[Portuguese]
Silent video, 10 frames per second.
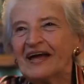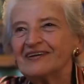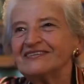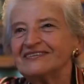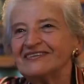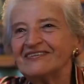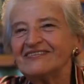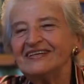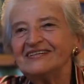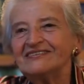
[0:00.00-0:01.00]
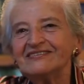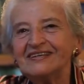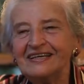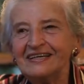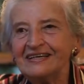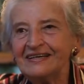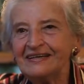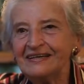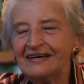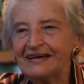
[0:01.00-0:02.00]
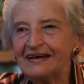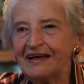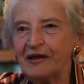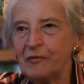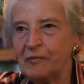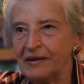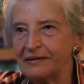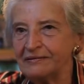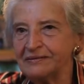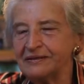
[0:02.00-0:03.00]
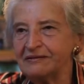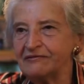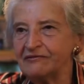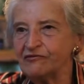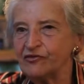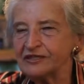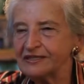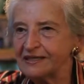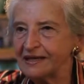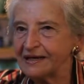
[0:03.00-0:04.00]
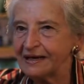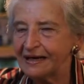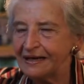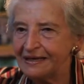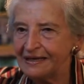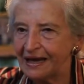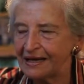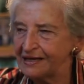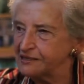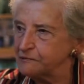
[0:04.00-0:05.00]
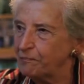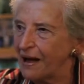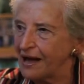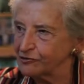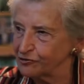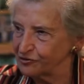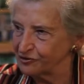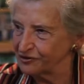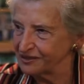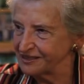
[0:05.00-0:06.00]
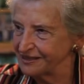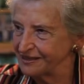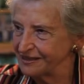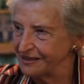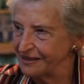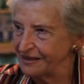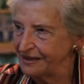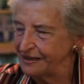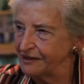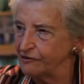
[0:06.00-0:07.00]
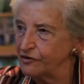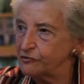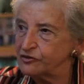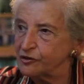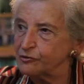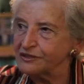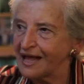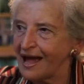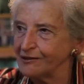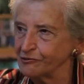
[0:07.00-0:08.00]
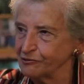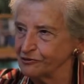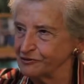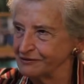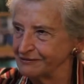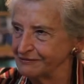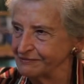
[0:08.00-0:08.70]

quero dizer com isso que realmente você cria espaços que vão ser usados.